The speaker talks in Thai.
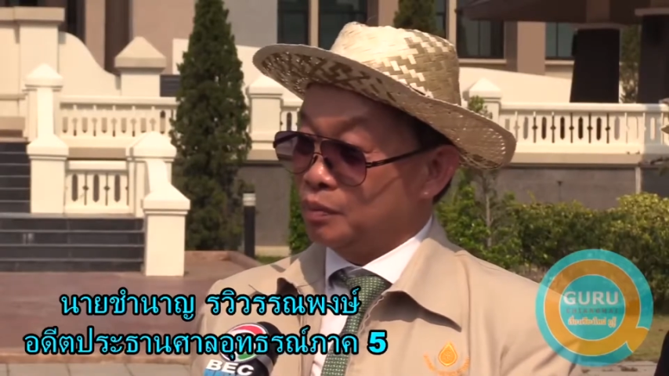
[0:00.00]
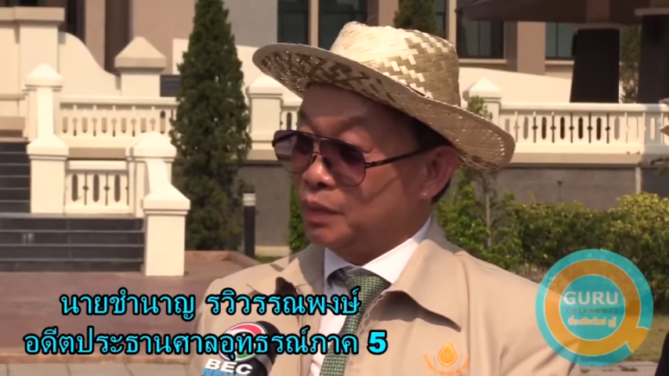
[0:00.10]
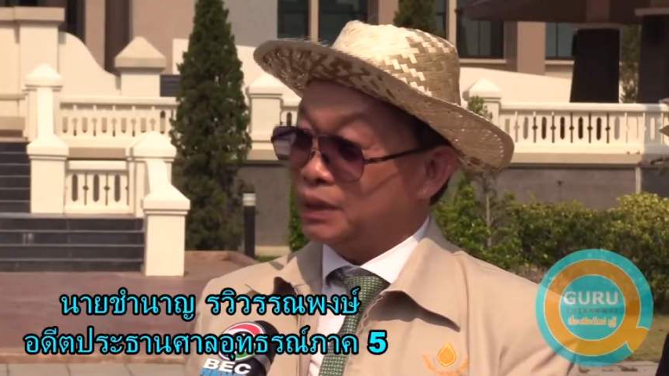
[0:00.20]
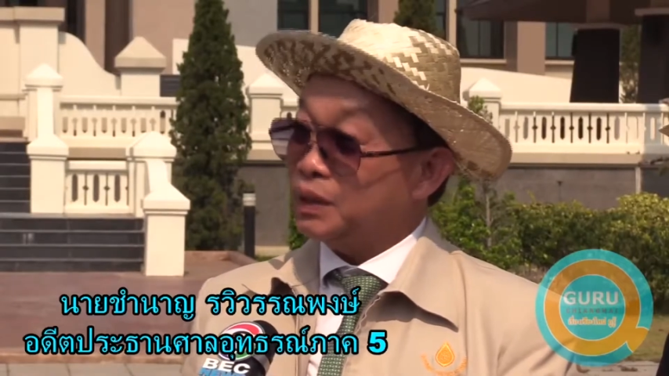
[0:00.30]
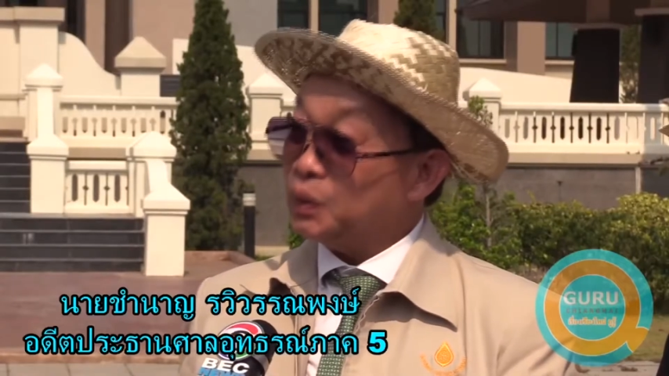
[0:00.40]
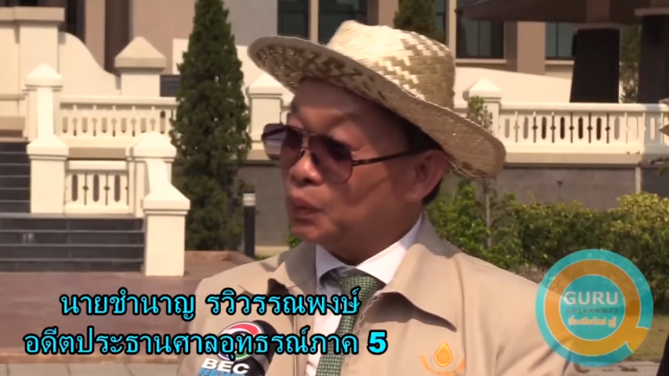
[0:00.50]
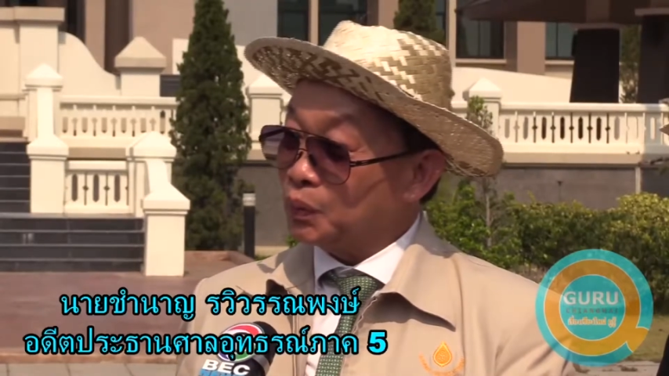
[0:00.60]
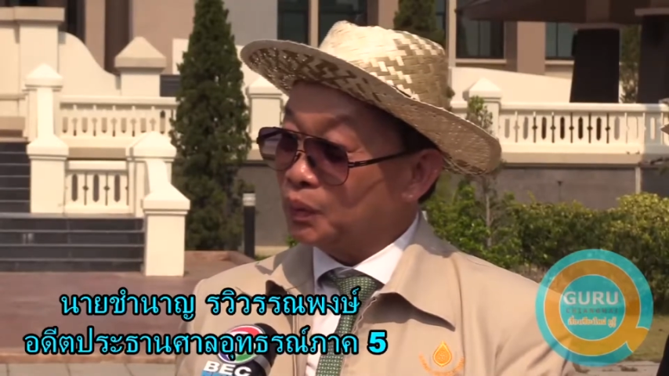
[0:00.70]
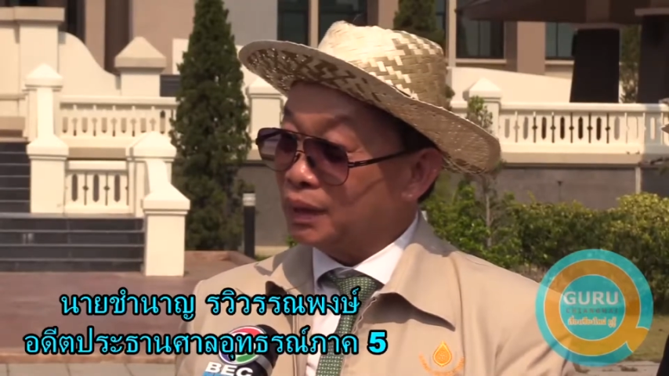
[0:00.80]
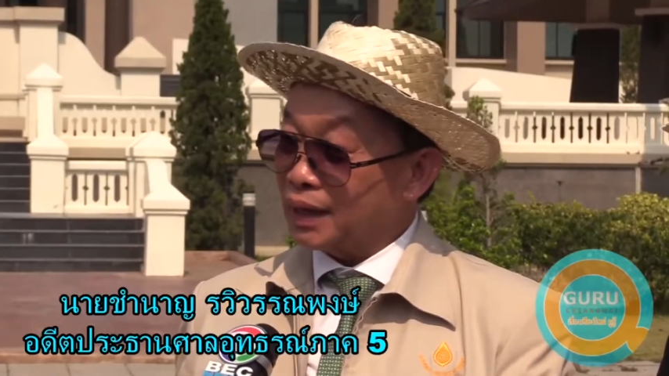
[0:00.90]
มีที่อยู่
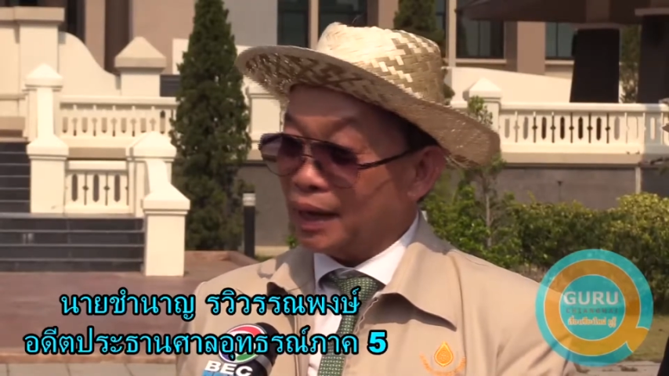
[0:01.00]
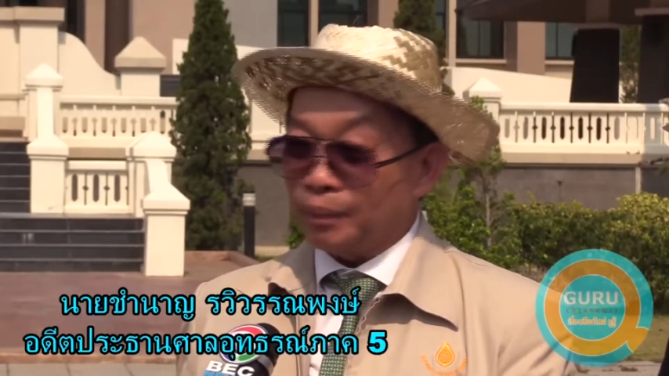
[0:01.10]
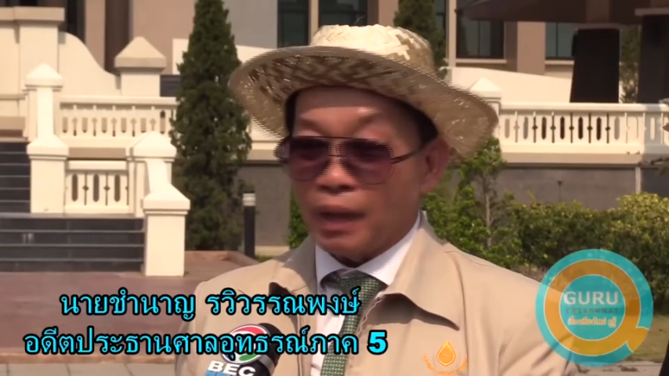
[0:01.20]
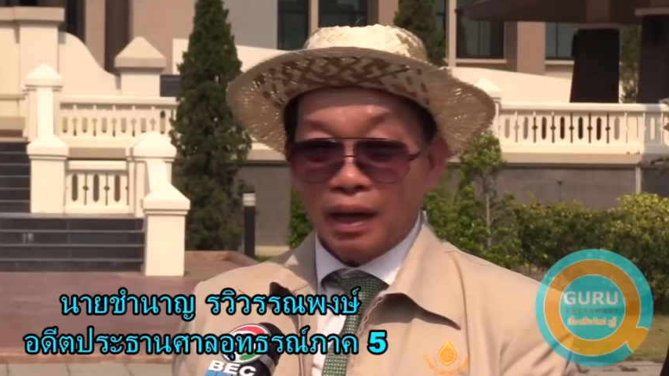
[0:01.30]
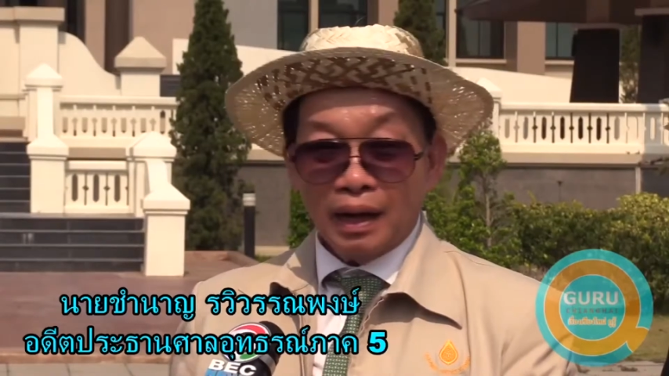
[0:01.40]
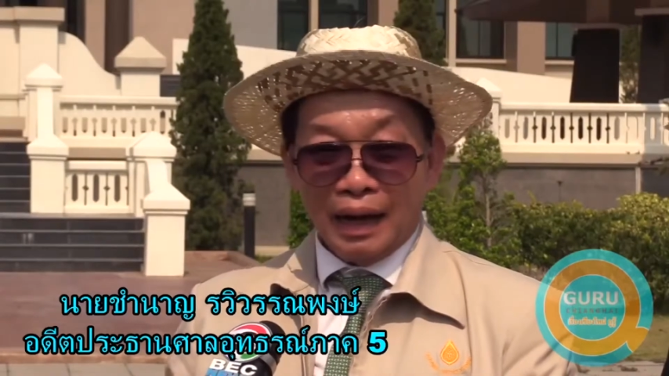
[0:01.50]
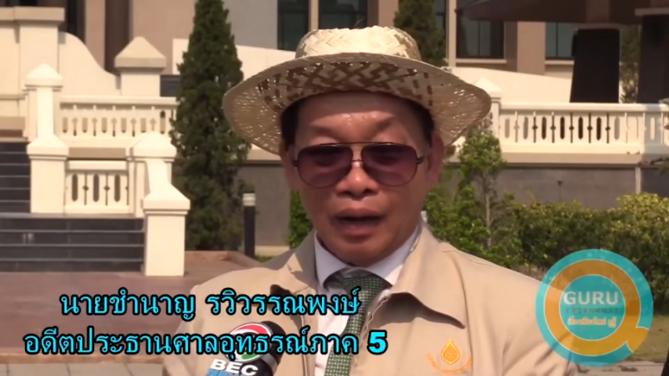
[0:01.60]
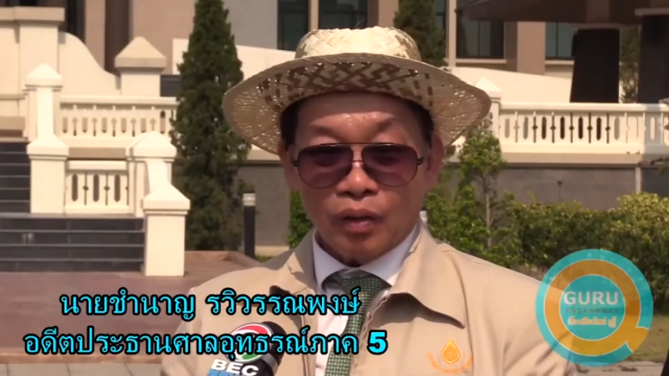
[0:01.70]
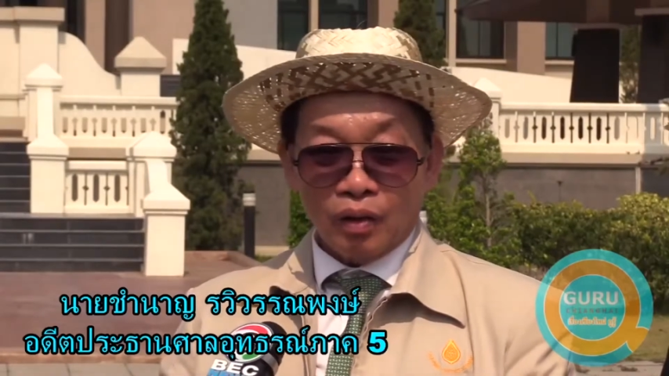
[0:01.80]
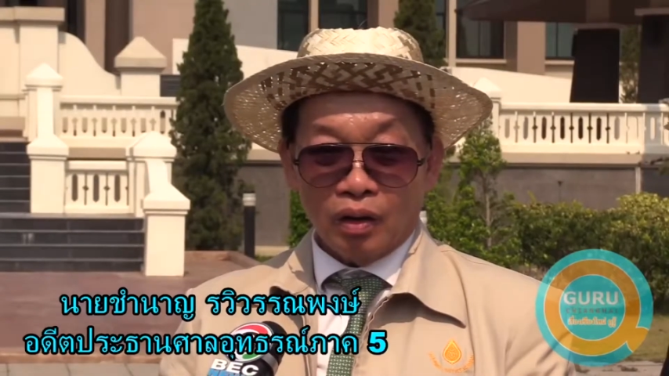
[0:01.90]
นะครับ
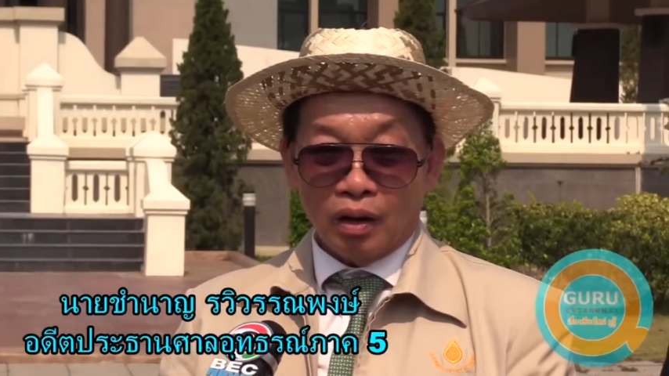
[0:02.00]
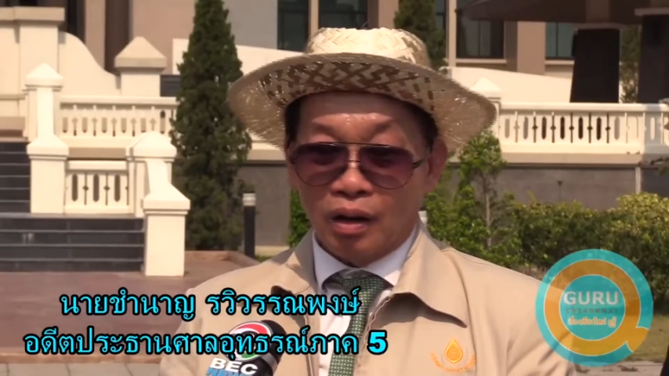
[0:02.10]
แล้วก็